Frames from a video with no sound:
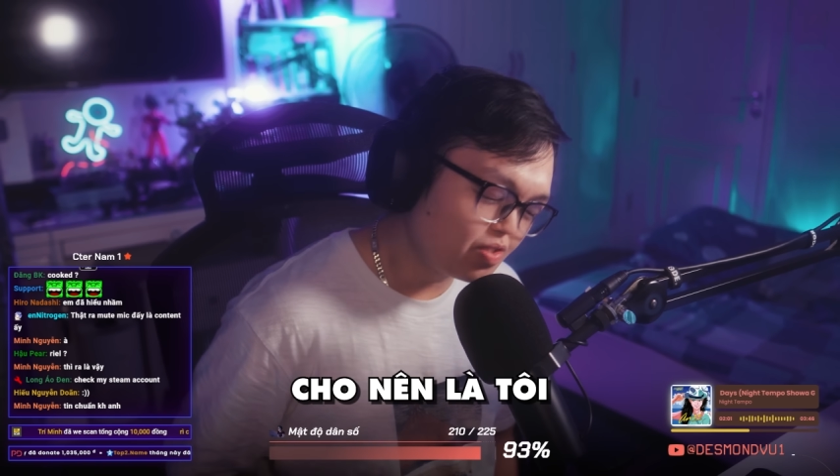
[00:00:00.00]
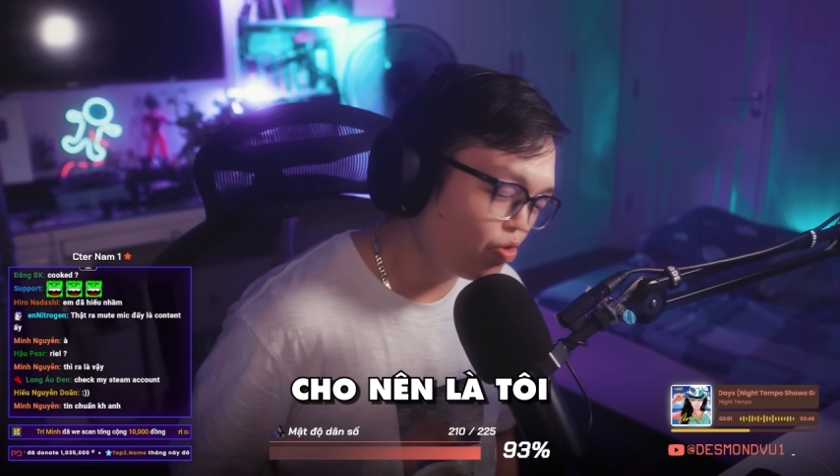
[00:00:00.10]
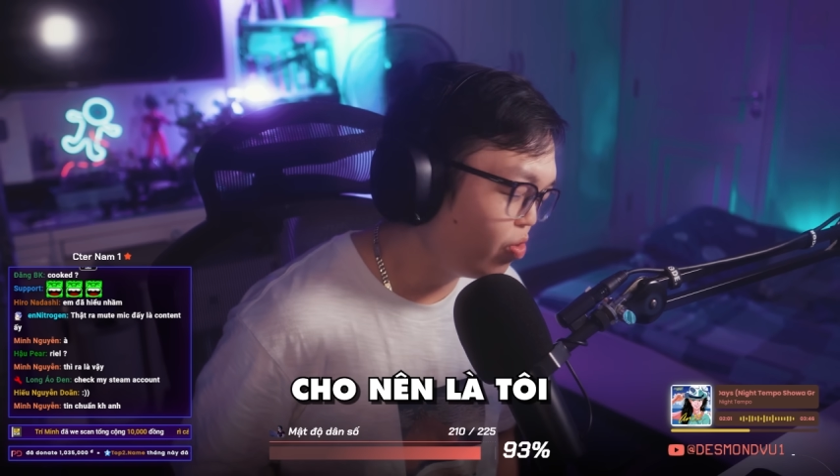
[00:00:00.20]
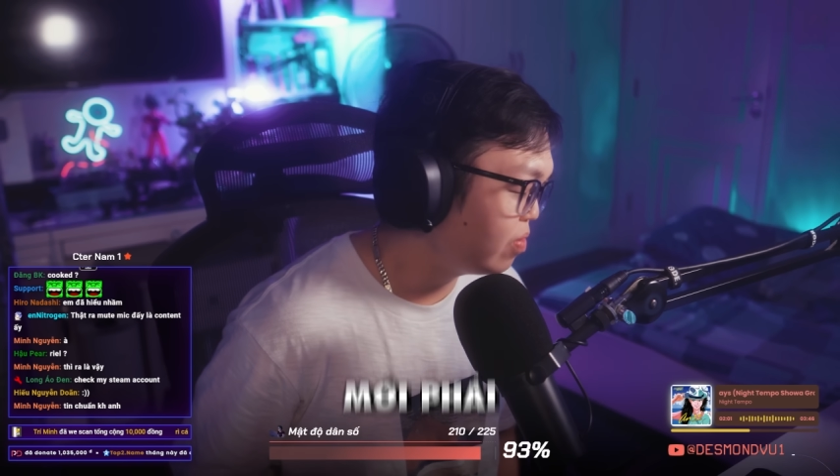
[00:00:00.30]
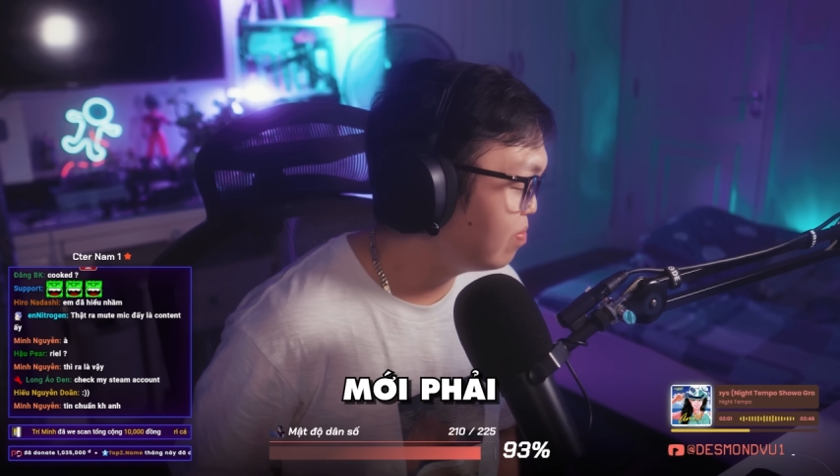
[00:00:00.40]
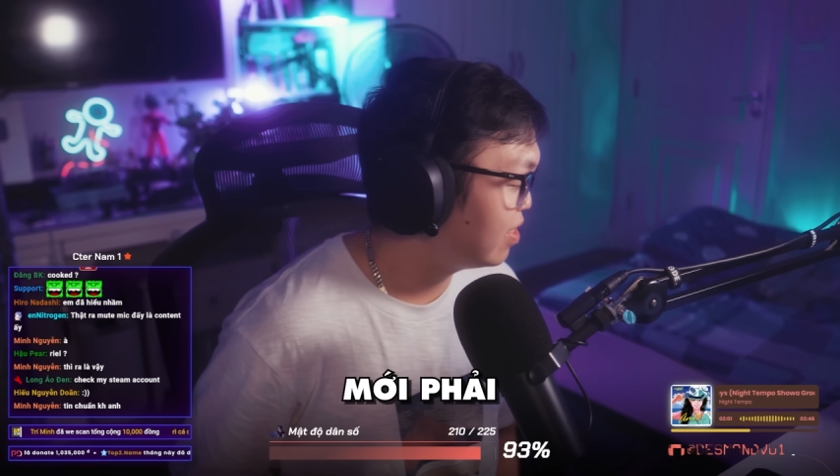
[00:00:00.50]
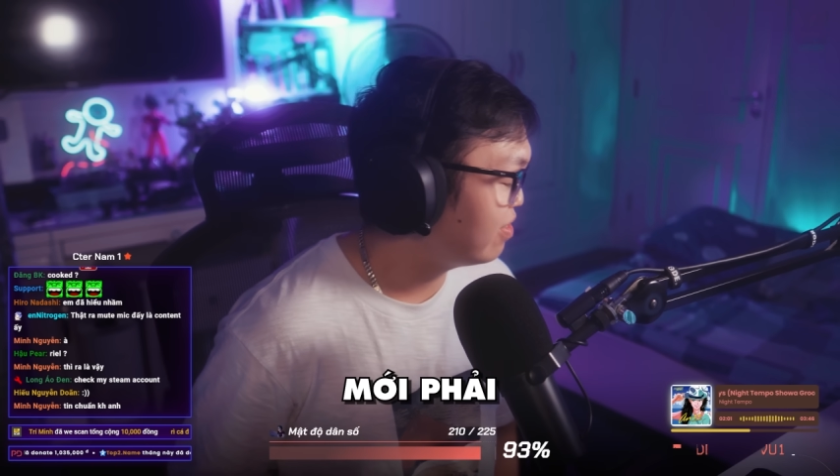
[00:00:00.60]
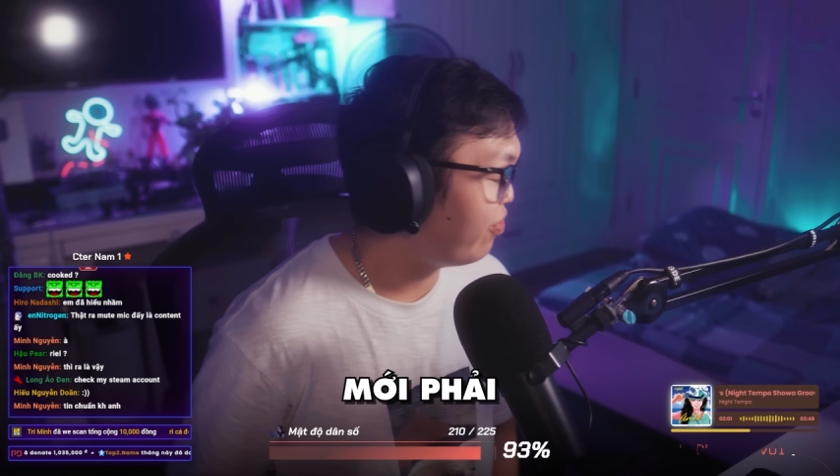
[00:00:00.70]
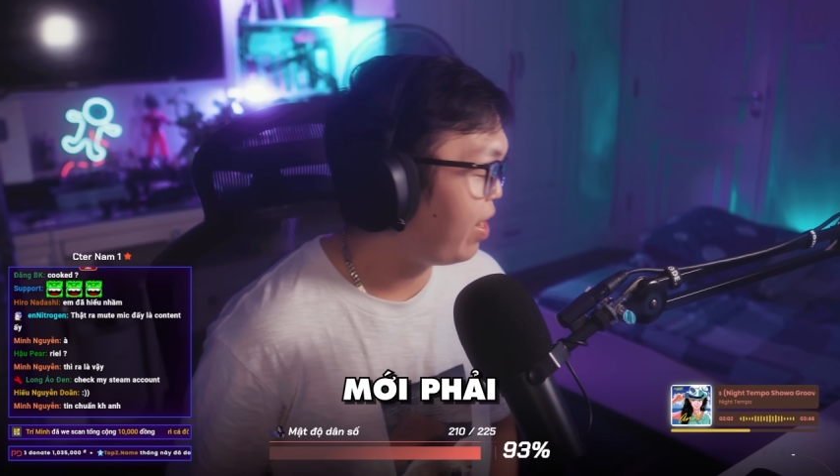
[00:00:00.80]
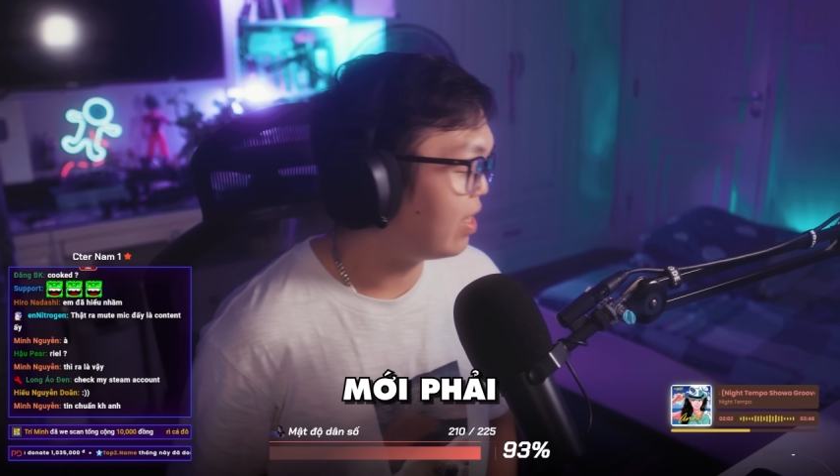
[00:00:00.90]
tôi mới
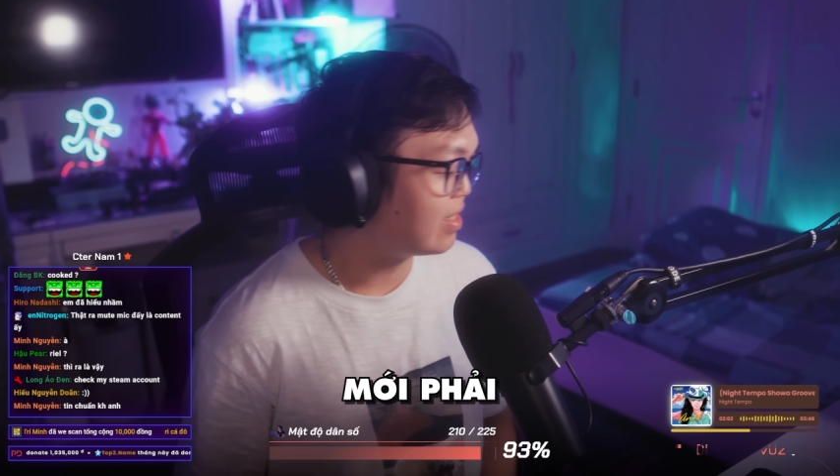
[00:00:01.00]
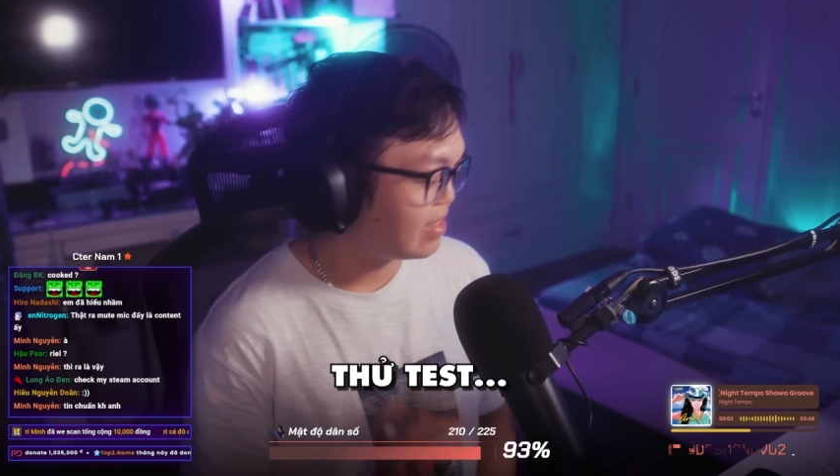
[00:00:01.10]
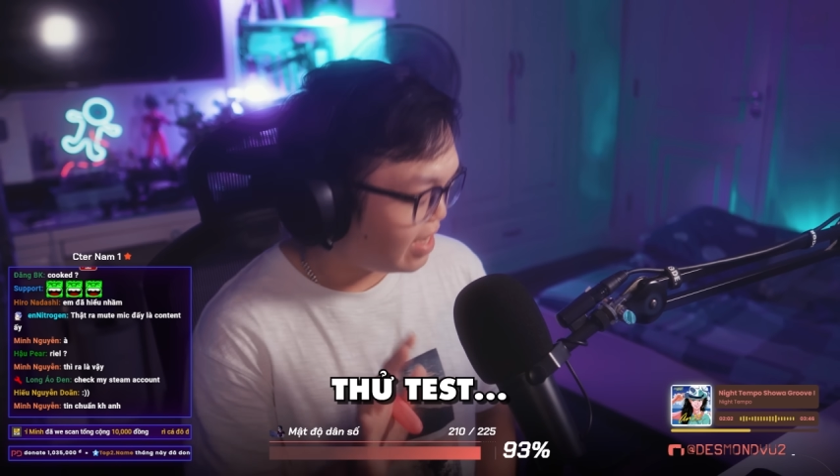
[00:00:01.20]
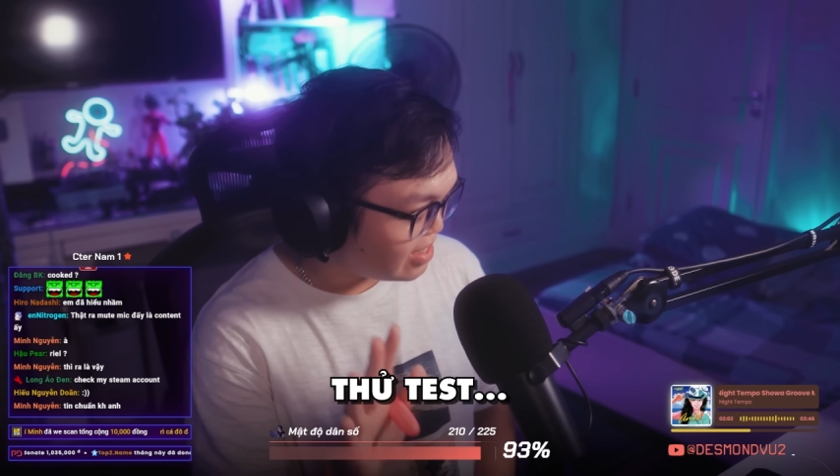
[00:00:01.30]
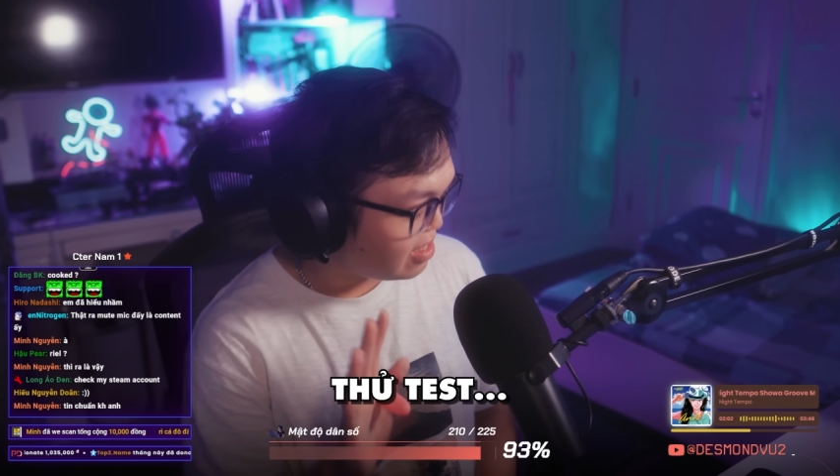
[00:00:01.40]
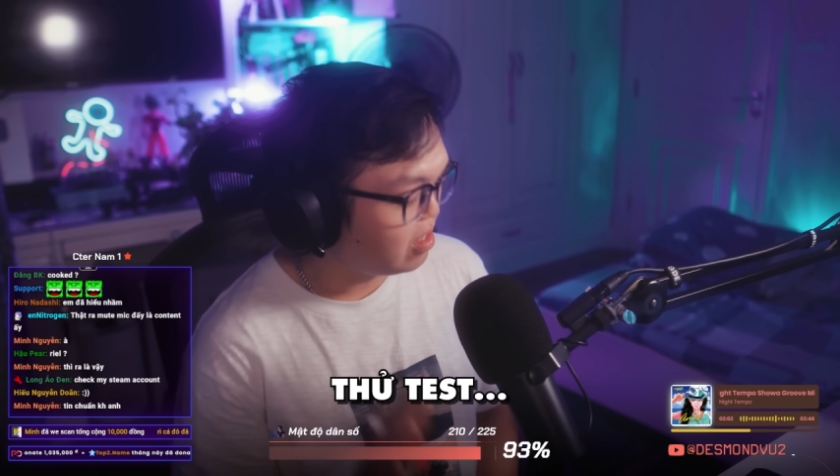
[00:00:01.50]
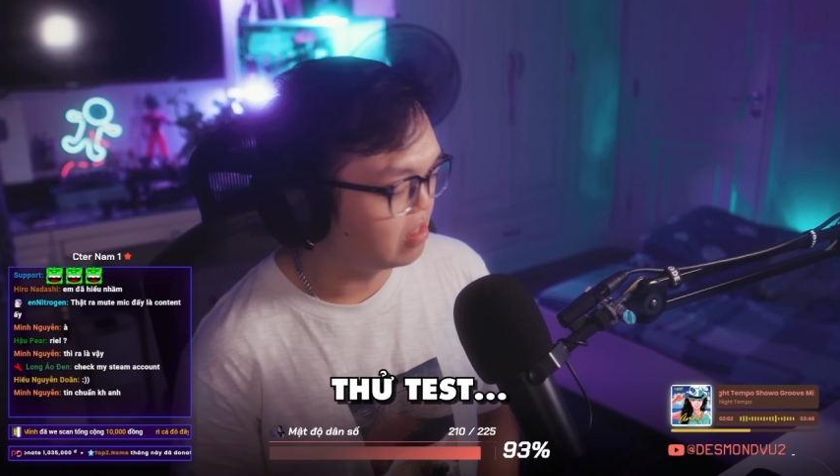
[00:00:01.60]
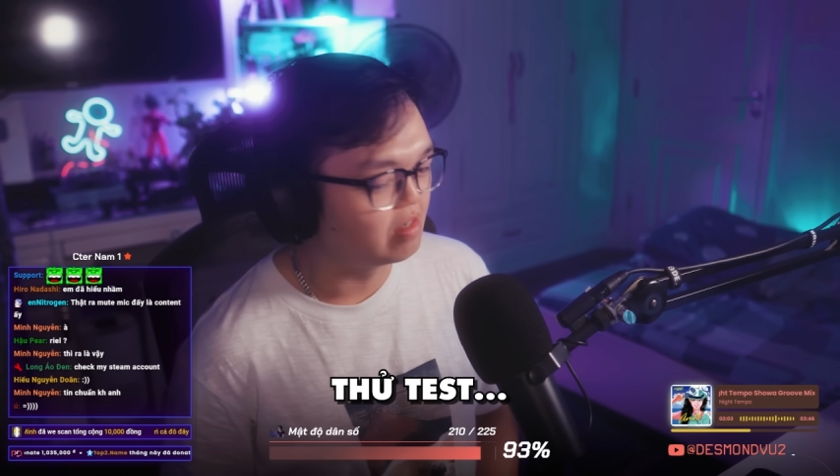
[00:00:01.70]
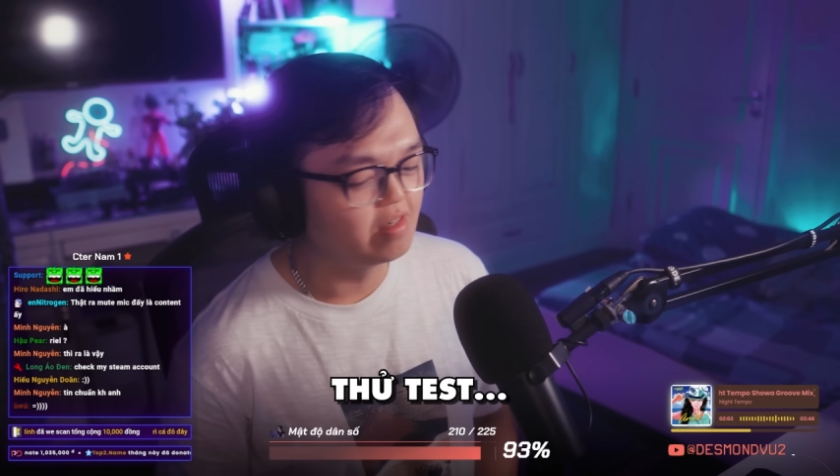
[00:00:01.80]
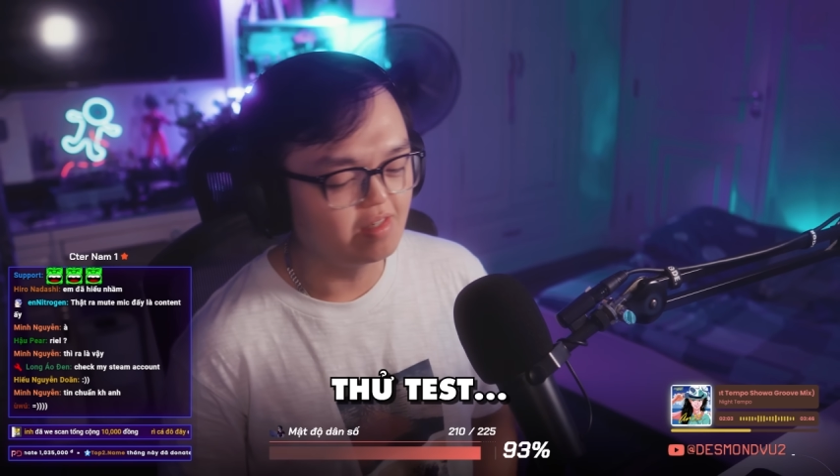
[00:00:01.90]
phải test
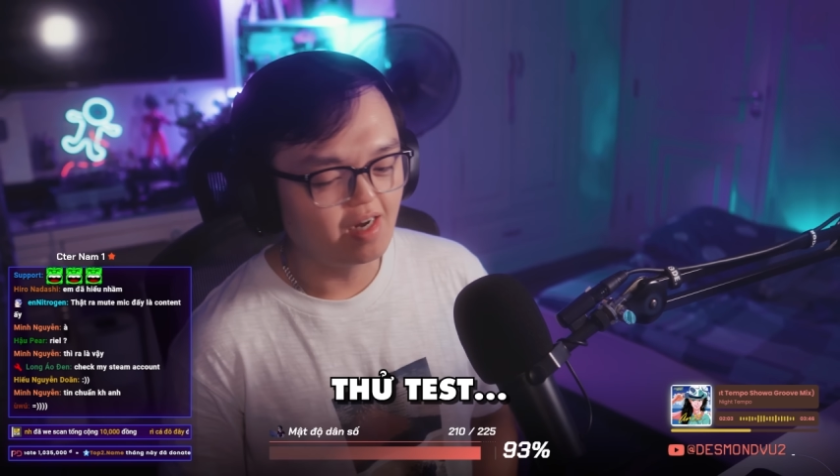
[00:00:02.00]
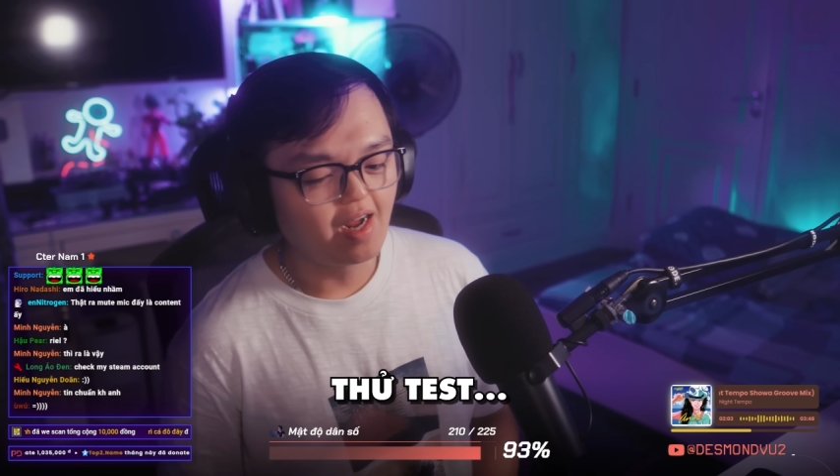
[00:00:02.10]
thử